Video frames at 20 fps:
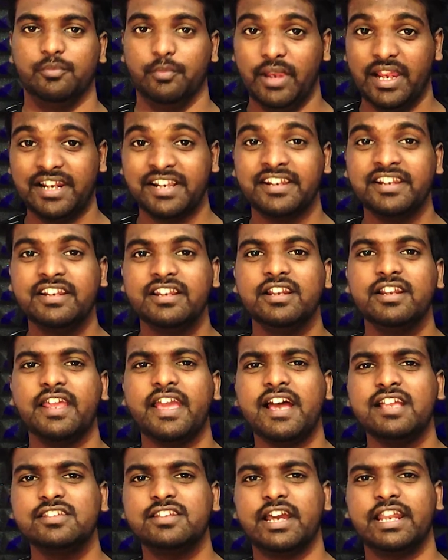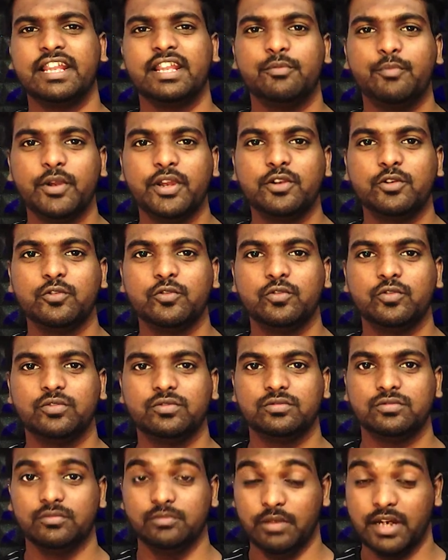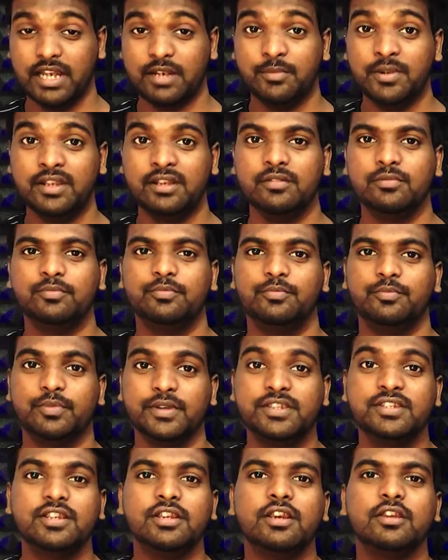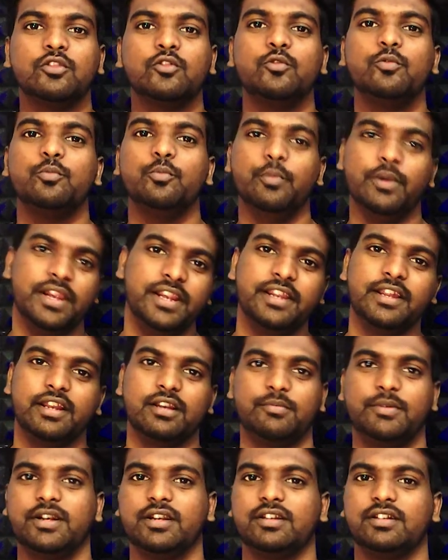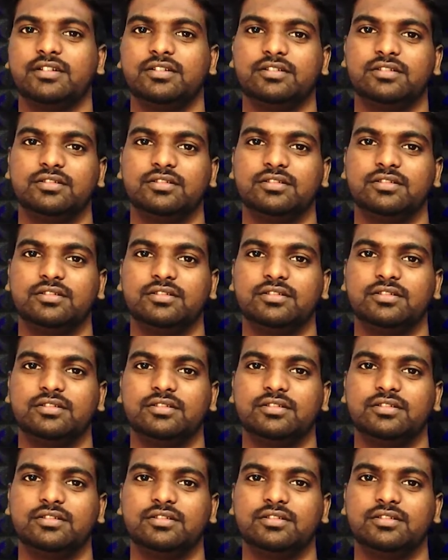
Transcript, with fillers: మ్యాటర్ ఏంటంటే ఆ ఛానల్ పేరు బార్బెల్ పిచ్చియతో భేటీ అనమాట